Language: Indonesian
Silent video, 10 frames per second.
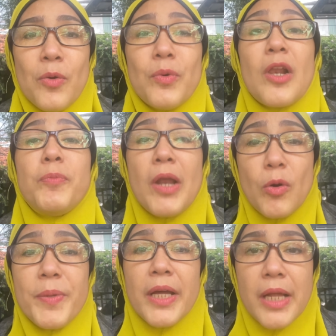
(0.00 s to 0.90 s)
walaupun
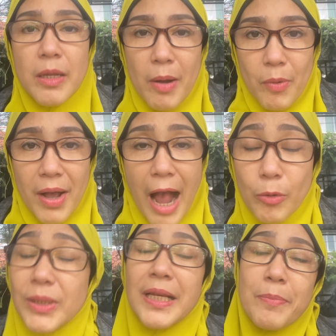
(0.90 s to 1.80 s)
aku menyadari bahwa
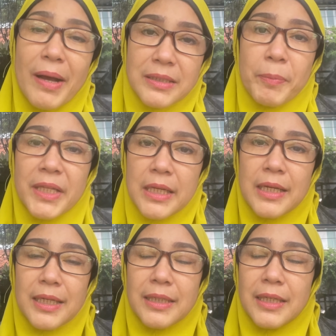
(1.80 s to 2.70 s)
aku terima
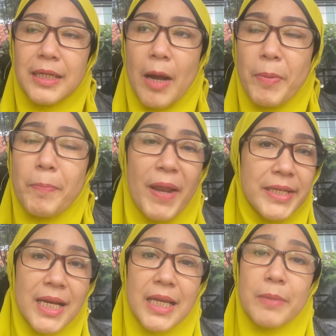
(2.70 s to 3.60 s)
seperti uh, apa
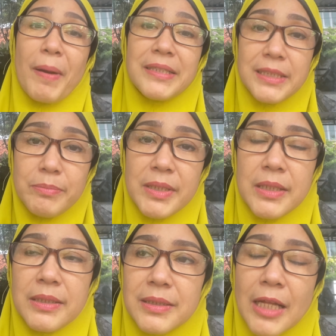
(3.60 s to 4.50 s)
pelajaran dari Pak
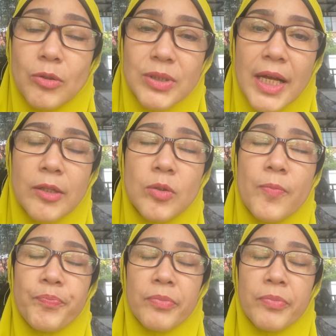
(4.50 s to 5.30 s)
Jimmy Santosa itu